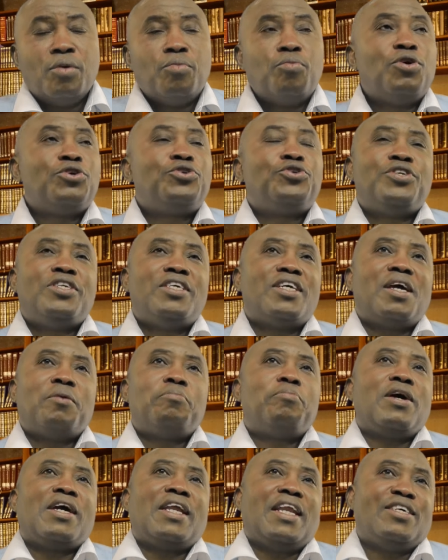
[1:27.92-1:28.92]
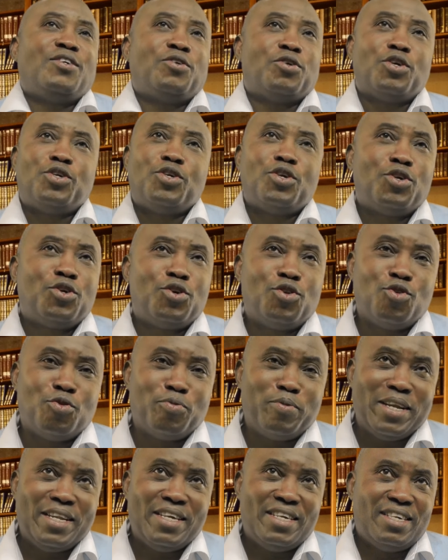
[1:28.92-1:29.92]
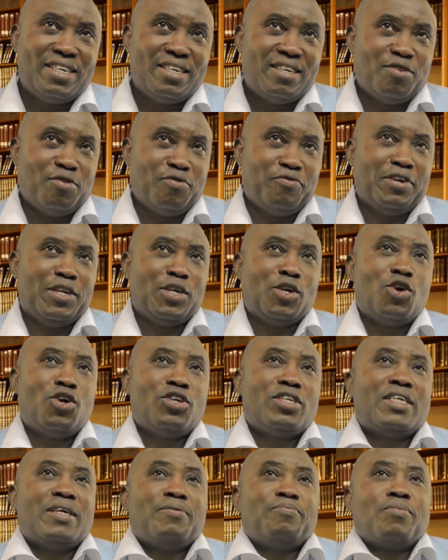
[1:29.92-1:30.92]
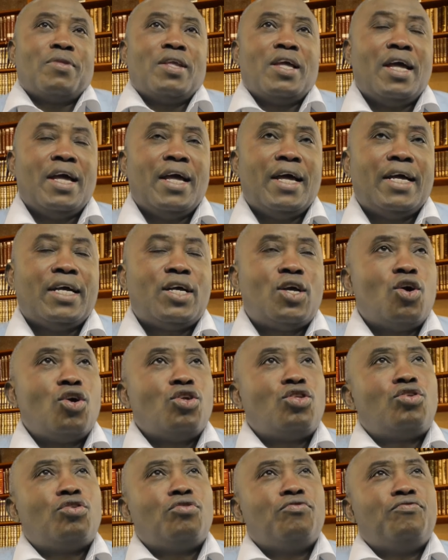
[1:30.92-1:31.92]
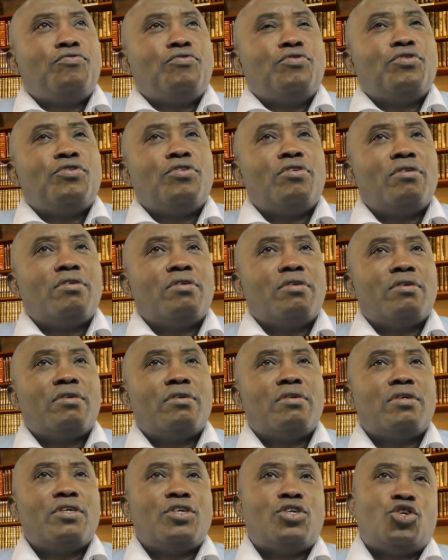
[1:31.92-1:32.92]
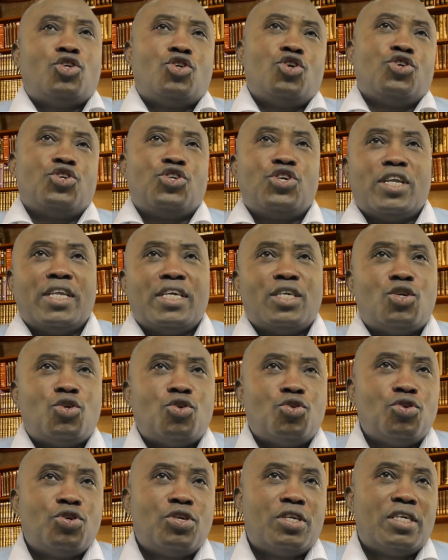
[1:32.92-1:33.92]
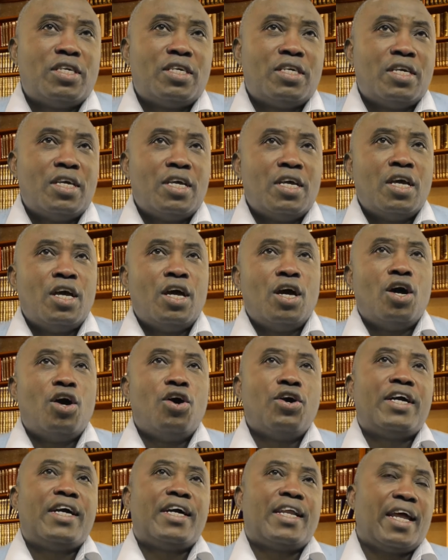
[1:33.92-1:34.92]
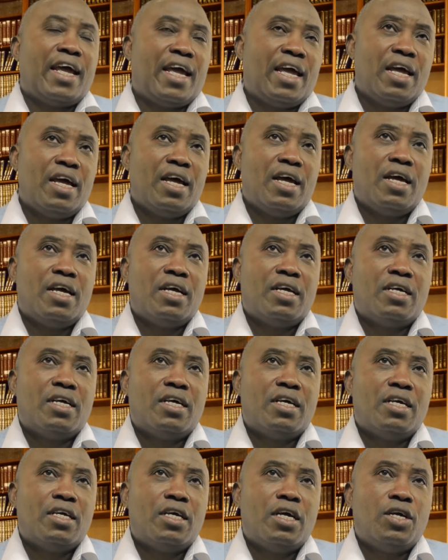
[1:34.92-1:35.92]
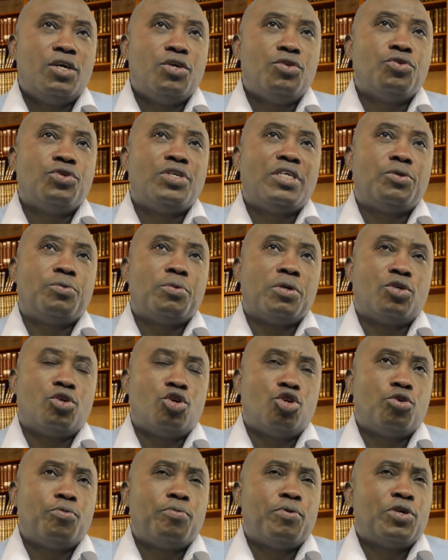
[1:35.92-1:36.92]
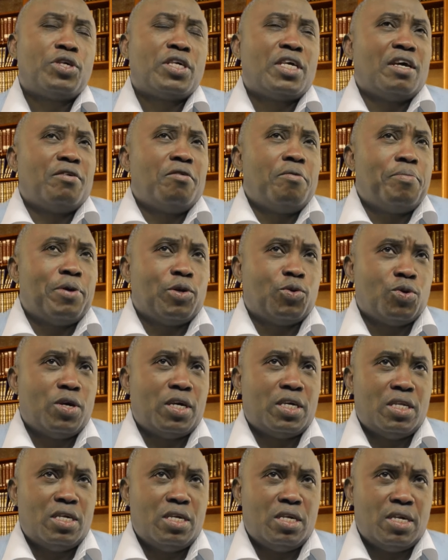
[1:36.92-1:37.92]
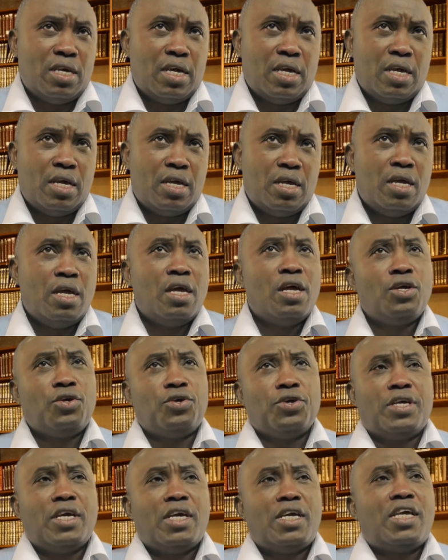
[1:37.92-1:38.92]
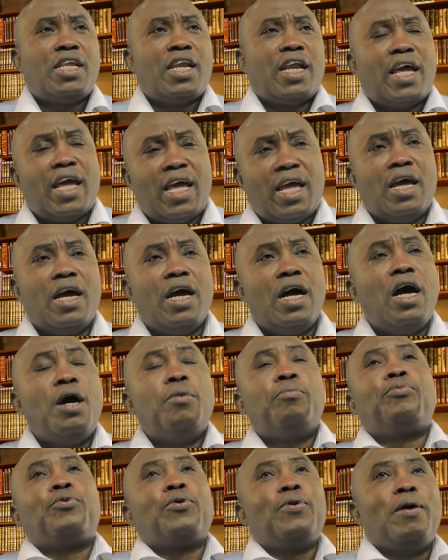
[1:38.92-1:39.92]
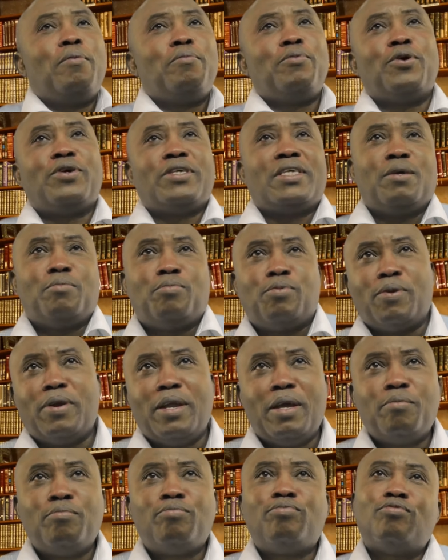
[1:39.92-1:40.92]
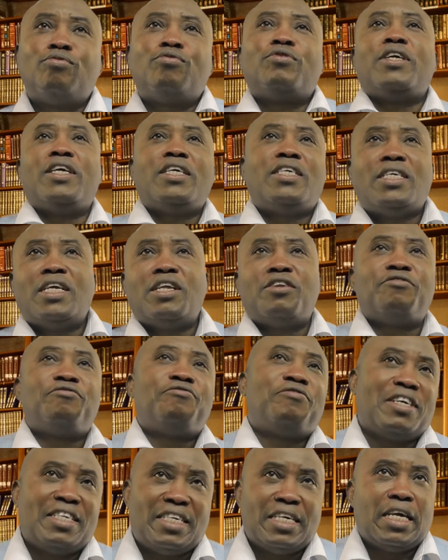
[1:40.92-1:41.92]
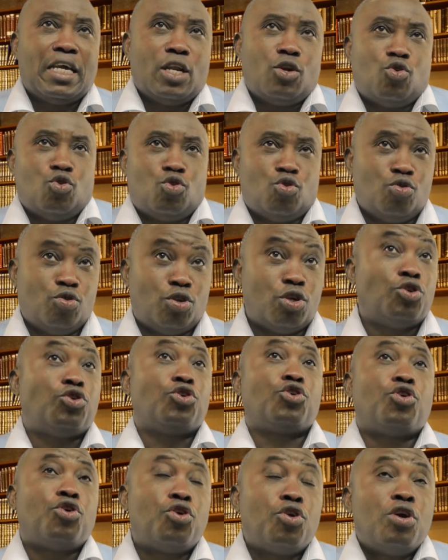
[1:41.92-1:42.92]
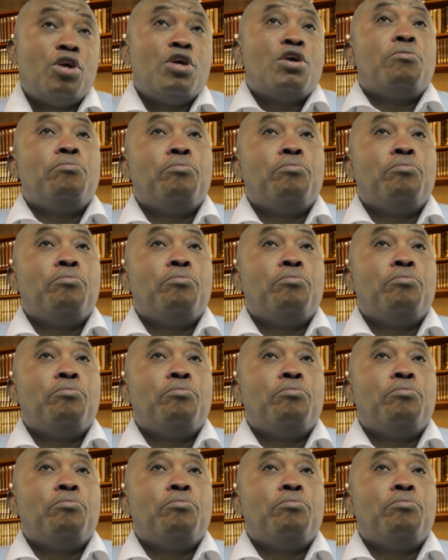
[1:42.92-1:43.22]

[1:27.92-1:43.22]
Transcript: Moi, je ne dirais pas que la situation se normalise. En fin de compte, quand on veut changer les choses, on crée une autre situation. Je pense qu'il y avait Pascal qui disait que qui crée un problème dans un problème pour essayer de faire quelque chose. C'est ce que M.